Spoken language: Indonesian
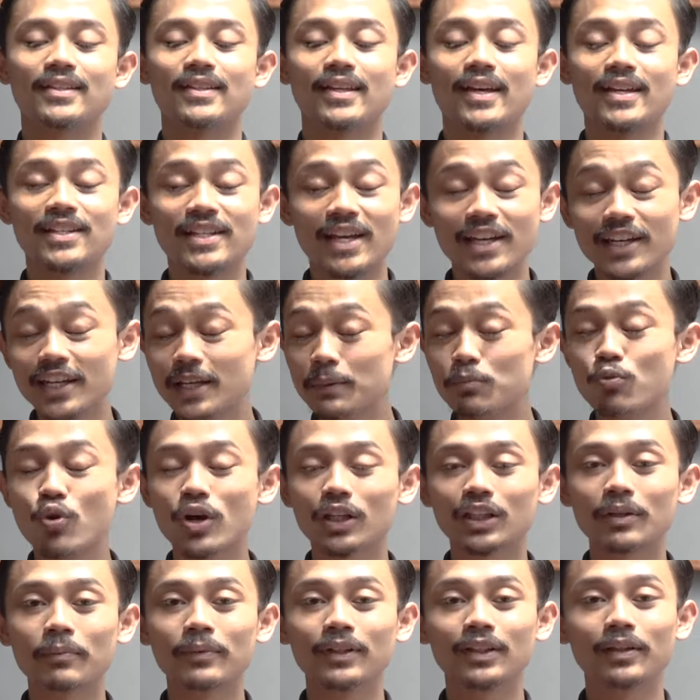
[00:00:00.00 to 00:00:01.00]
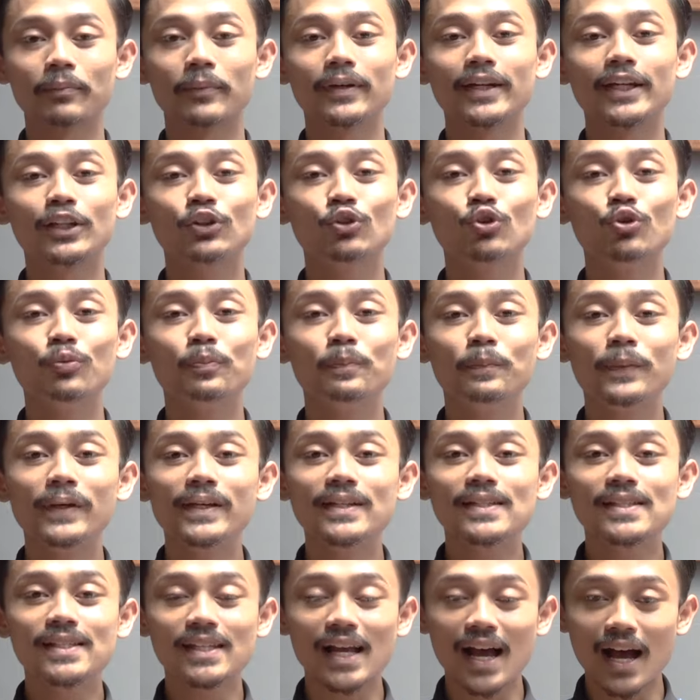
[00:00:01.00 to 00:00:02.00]
ya jadi buat teman-teman itu
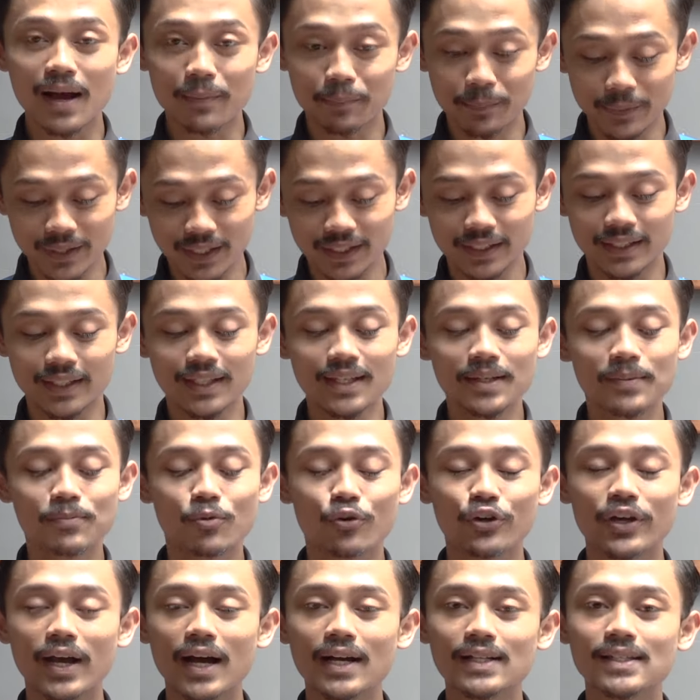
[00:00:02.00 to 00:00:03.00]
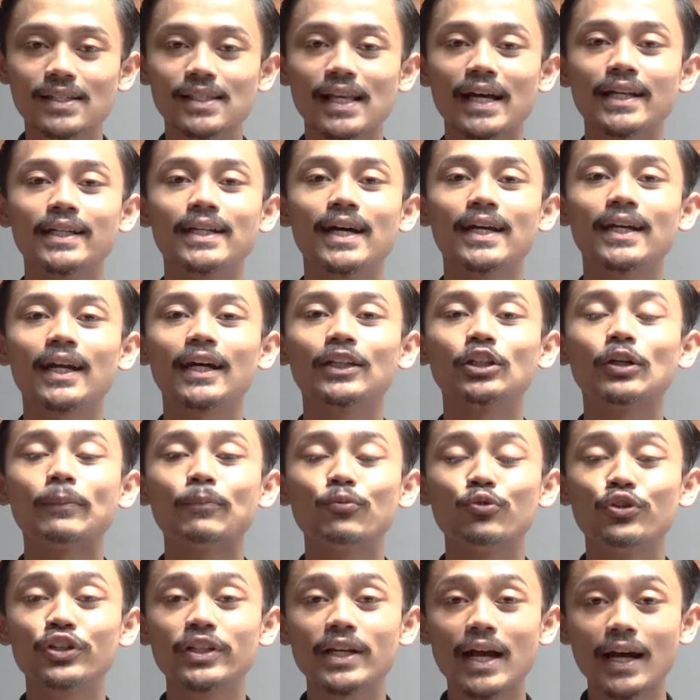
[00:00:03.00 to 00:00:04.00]
bisa pilih mau yang standar
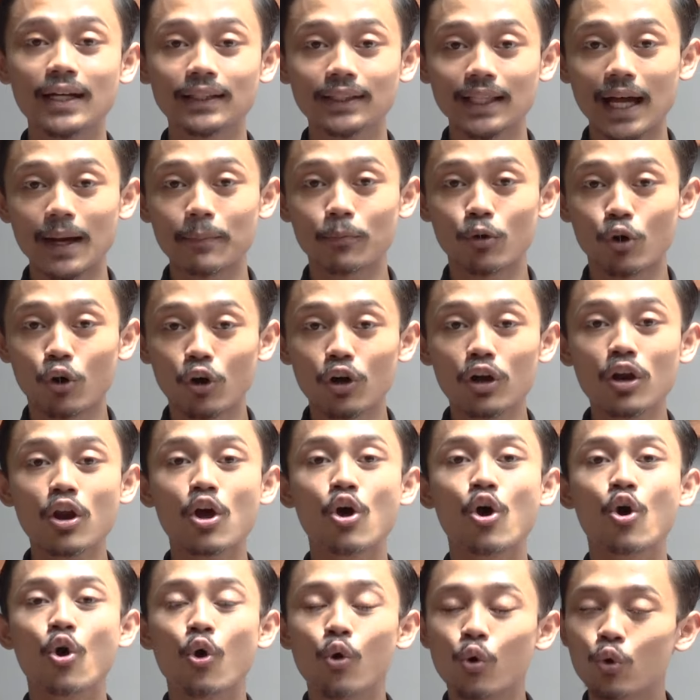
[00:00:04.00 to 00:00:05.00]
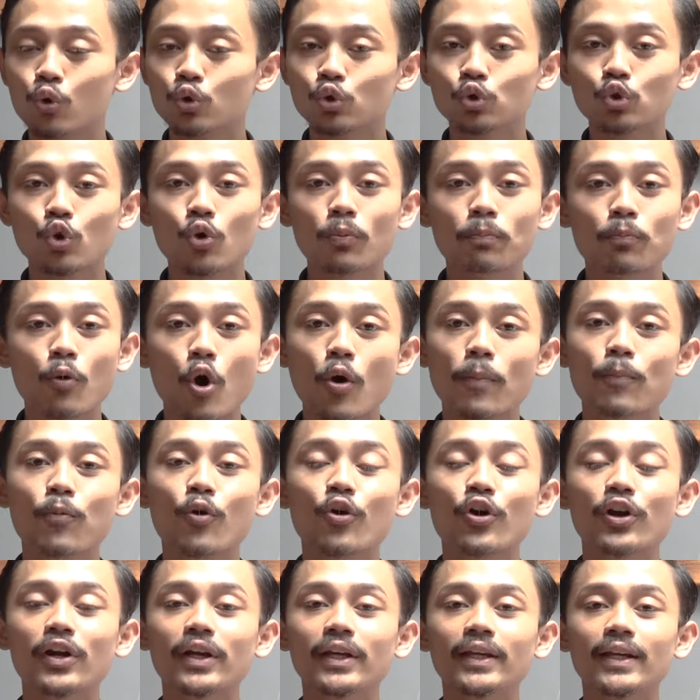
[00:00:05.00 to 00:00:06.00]
ataupun yang thumb hole untuk
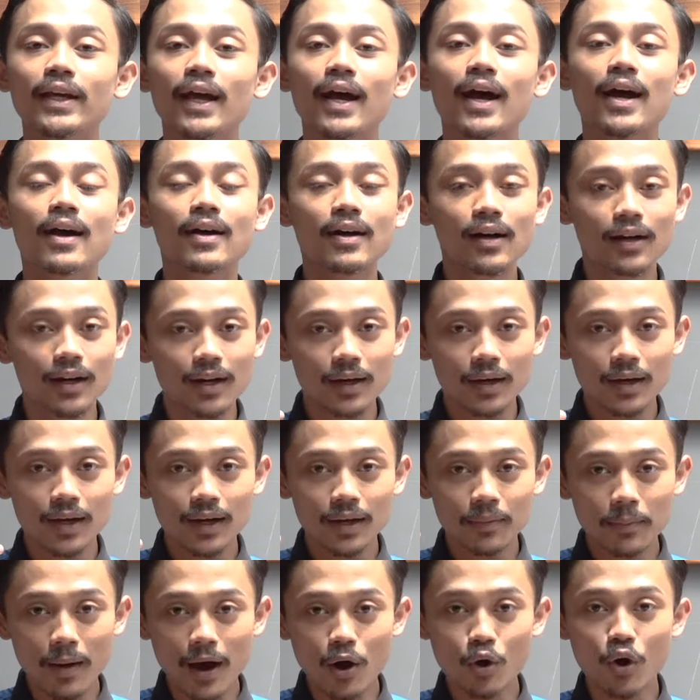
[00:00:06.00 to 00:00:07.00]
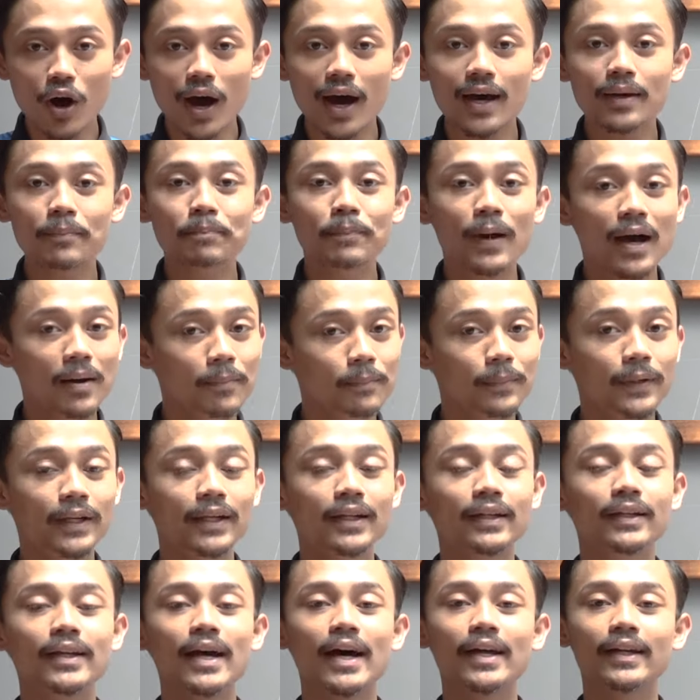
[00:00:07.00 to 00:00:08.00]
popor yang uh, bawaan
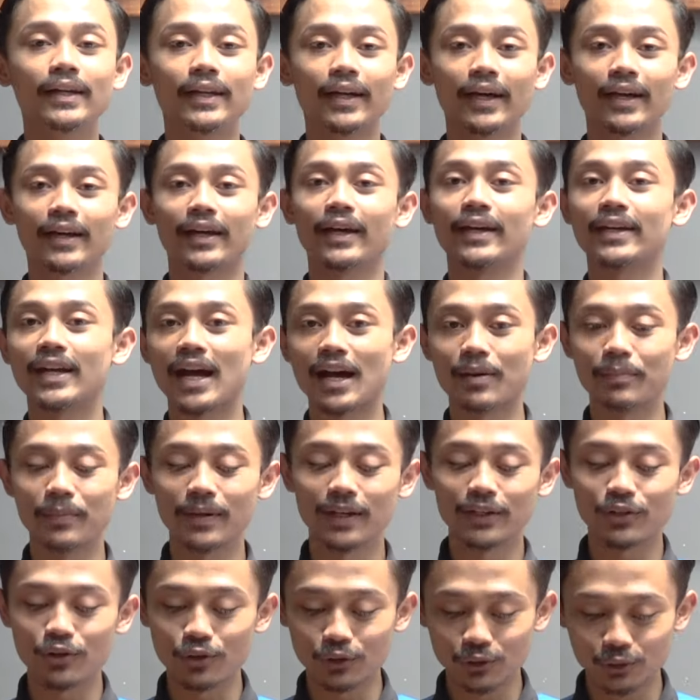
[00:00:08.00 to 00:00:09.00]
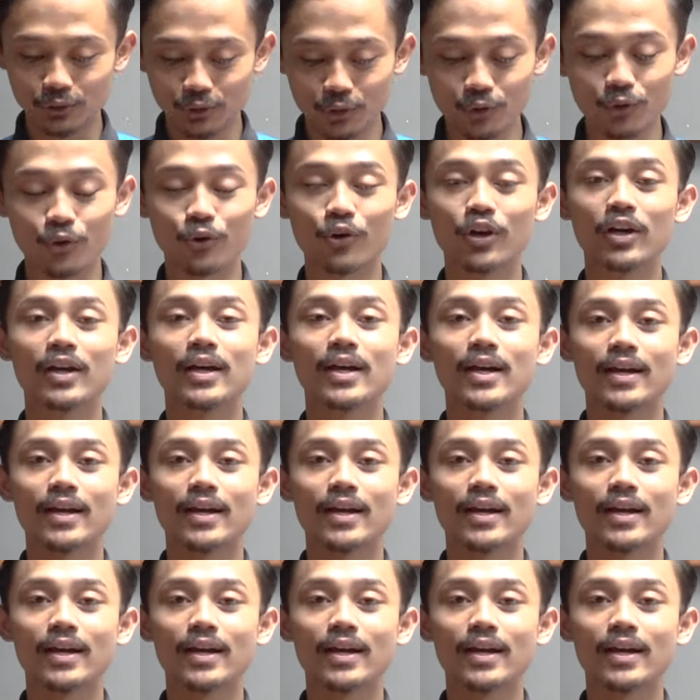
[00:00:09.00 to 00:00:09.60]
pabrik dari rnabel.co.